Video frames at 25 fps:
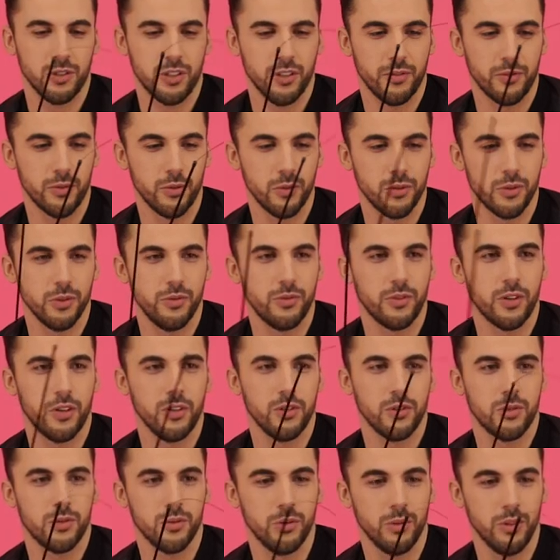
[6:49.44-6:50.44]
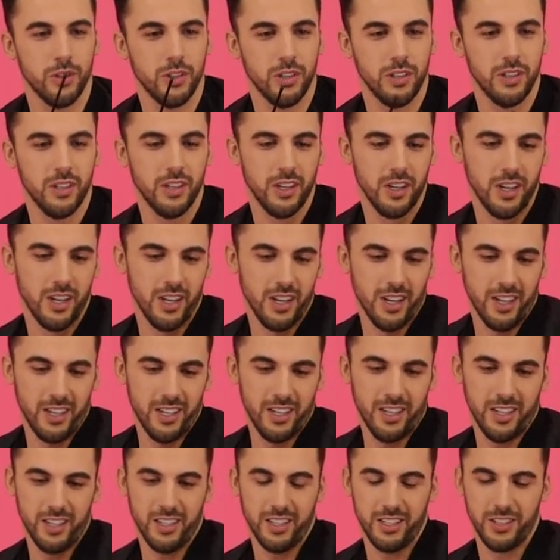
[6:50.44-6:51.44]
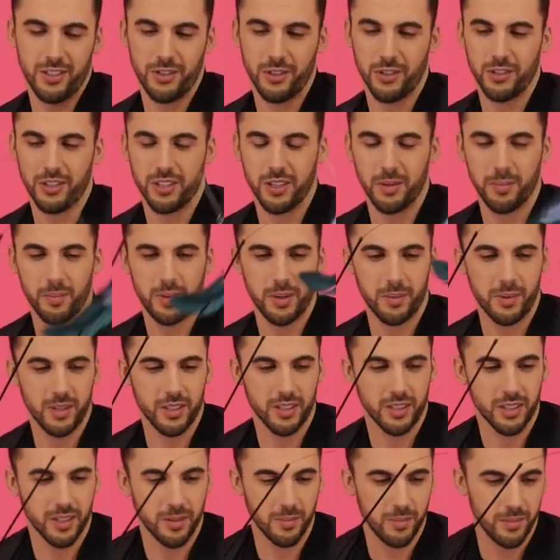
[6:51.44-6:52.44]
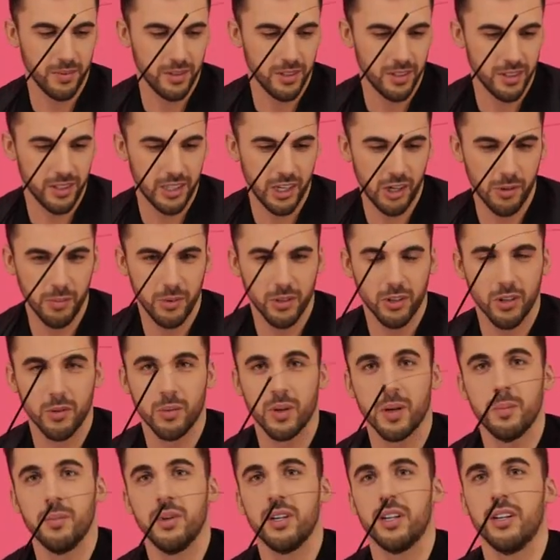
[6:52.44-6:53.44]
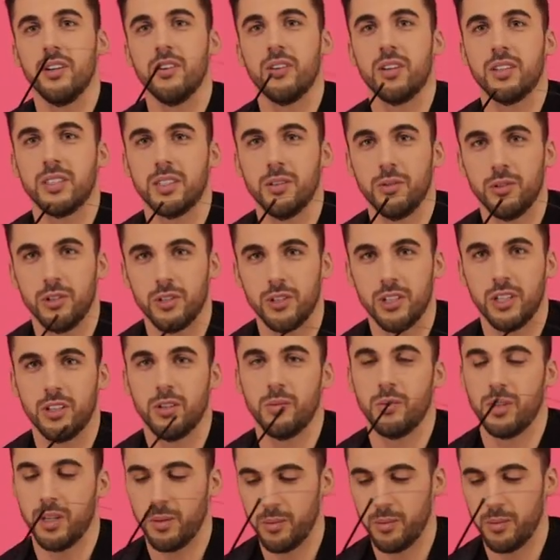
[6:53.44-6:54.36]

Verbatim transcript: on się wkurzył w końcu i, e, i coś tam pamiętam, e, dał mi tą kamerę i okazało się, że ja tę